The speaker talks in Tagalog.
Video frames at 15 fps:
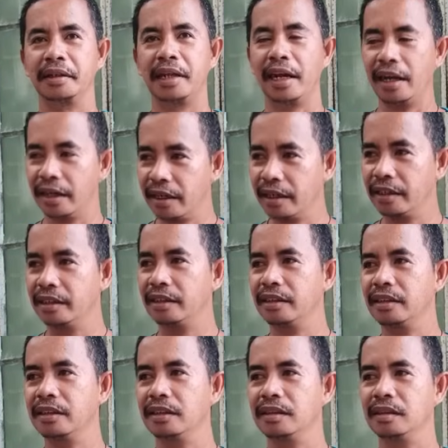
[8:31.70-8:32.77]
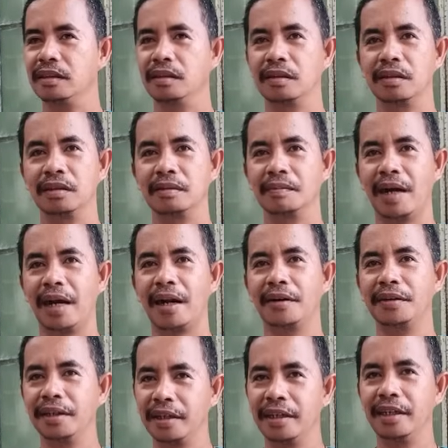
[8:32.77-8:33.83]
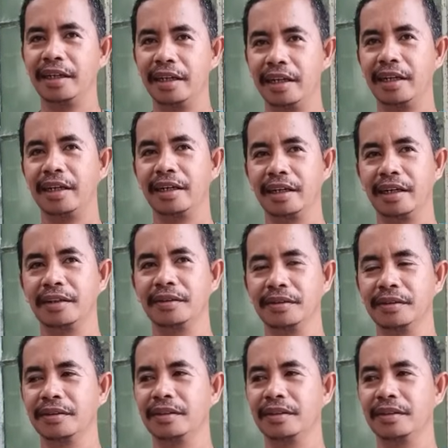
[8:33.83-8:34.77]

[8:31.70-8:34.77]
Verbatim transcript: Talagang para ako nagihila ng ano,